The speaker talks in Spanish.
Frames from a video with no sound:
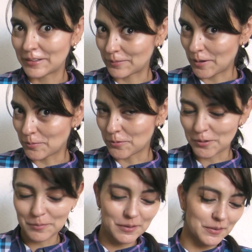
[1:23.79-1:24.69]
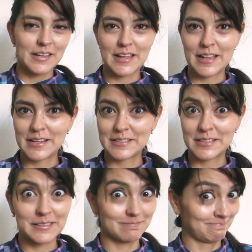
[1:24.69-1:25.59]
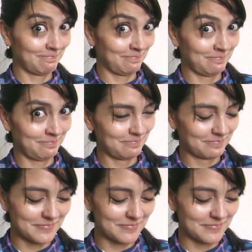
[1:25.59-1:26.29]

Ray Worm. Y la Dani así de... Mm".